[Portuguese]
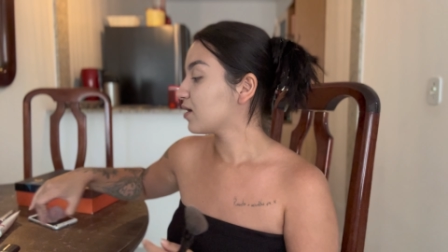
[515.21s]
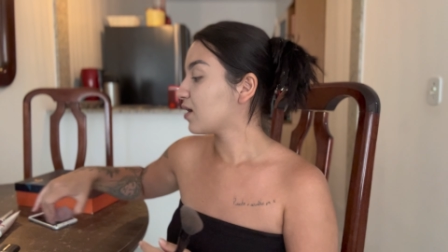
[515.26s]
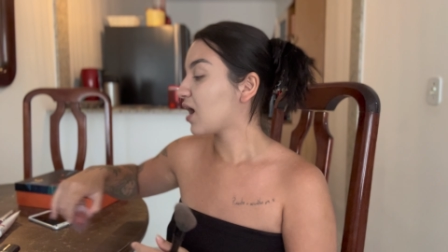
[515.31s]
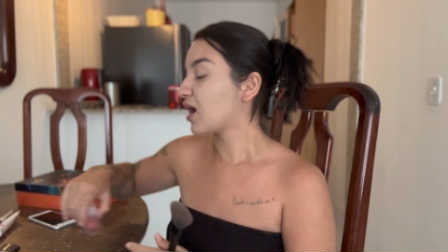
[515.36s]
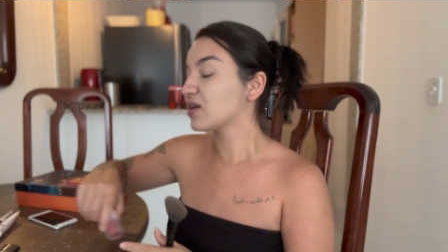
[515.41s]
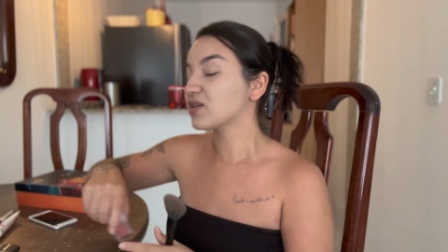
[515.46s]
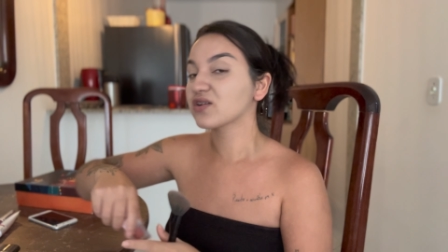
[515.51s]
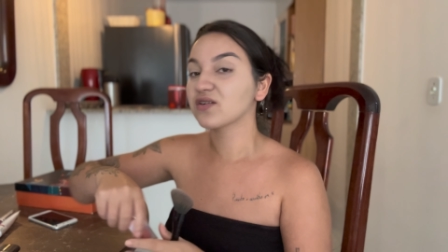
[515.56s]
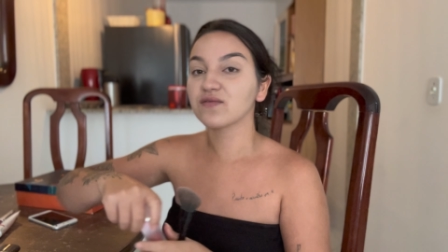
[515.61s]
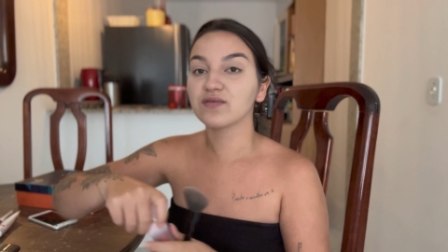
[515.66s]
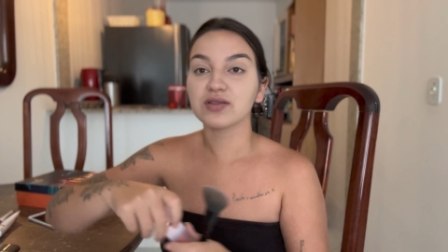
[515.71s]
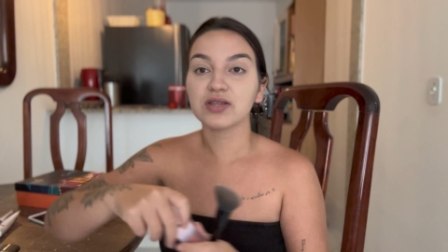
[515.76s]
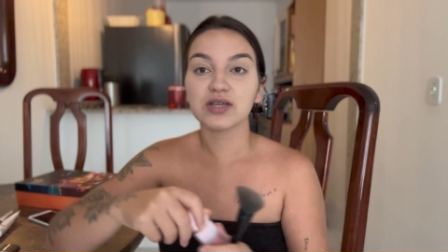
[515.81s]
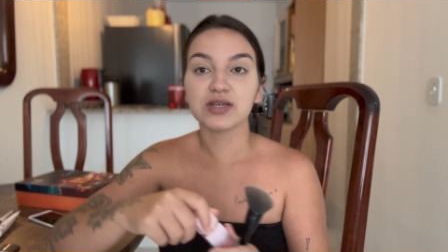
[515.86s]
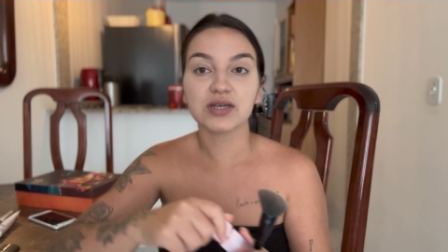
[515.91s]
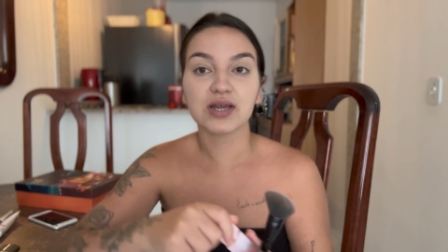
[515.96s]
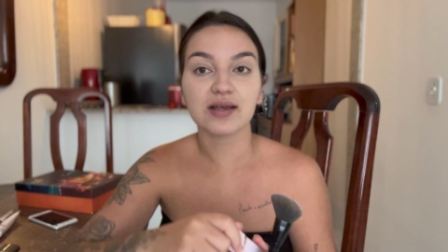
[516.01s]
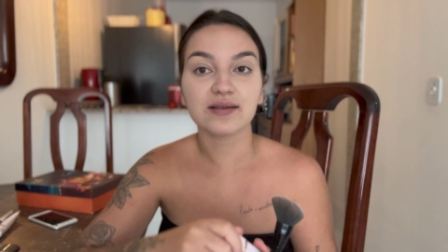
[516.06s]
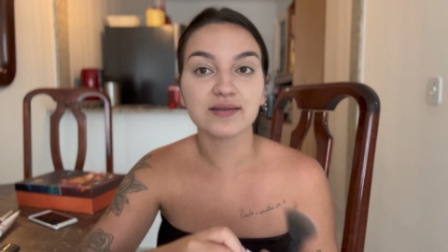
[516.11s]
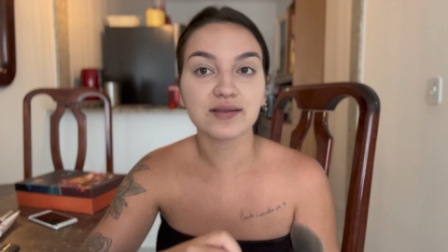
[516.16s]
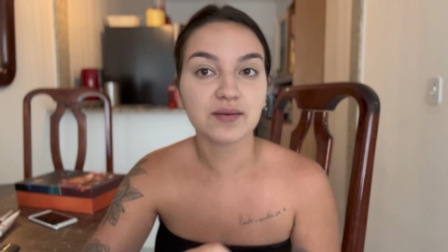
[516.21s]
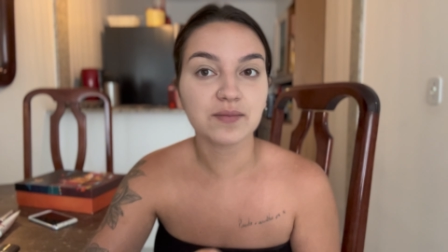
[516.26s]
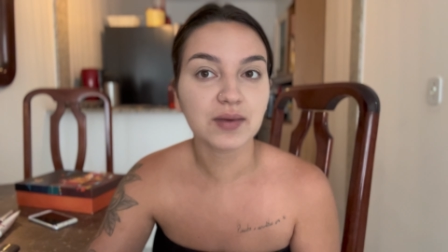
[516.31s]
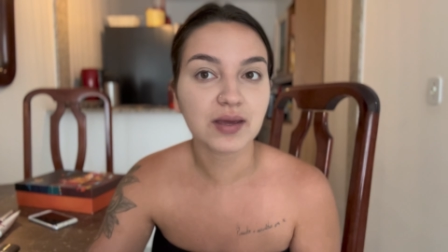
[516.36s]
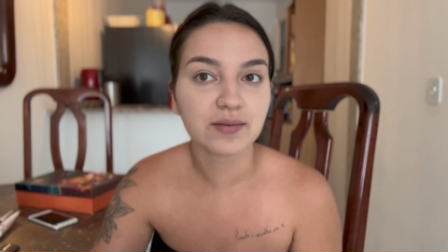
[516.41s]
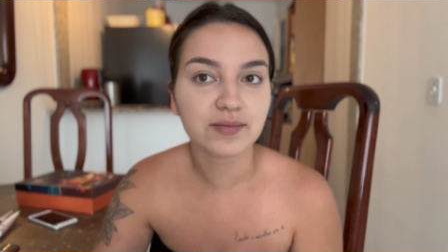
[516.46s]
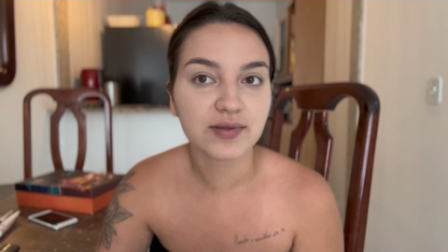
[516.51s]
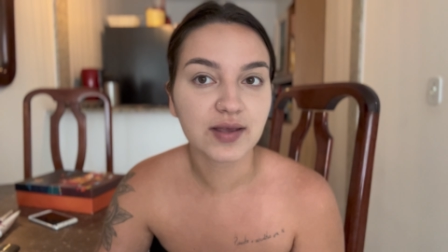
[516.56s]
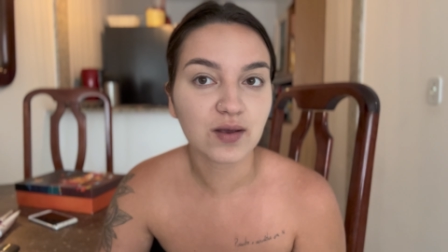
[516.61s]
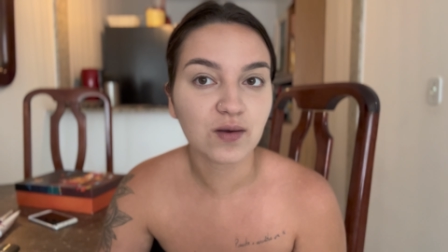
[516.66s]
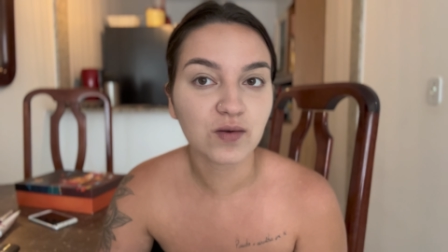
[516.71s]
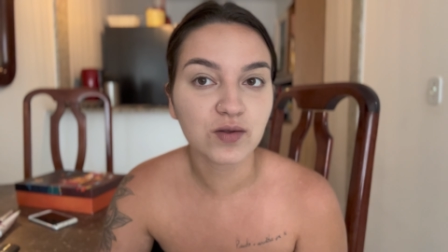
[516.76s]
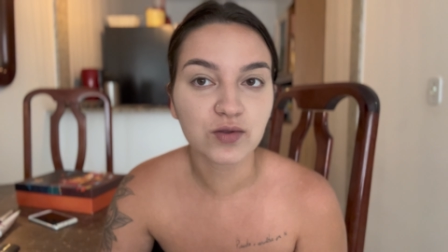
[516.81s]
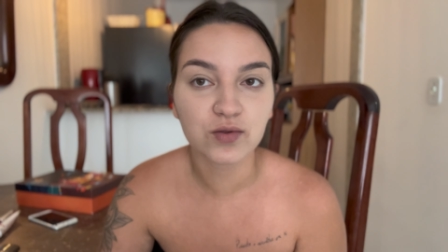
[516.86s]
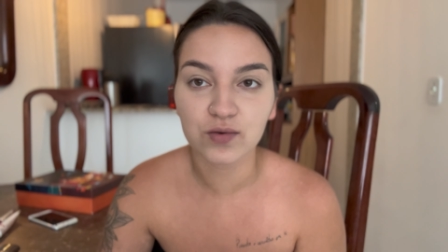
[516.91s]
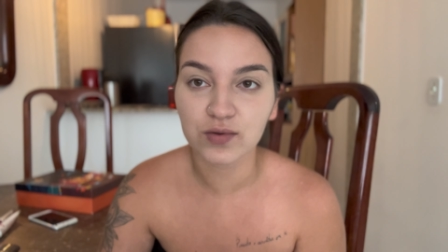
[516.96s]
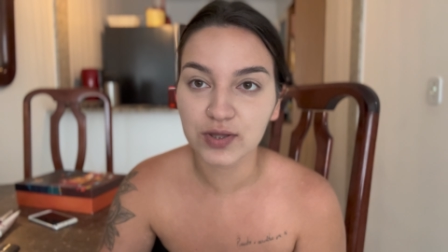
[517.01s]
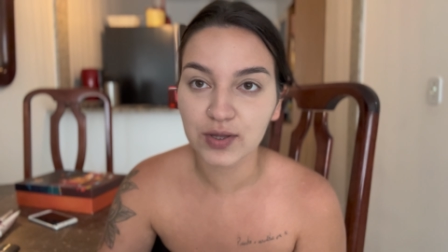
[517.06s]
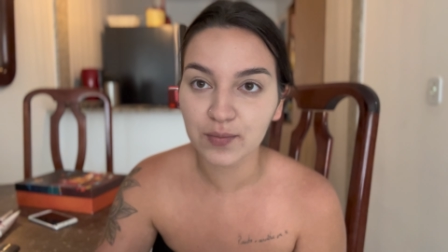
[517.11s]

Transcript: Acho que eu vou deixar assim mesmo, sem contorno.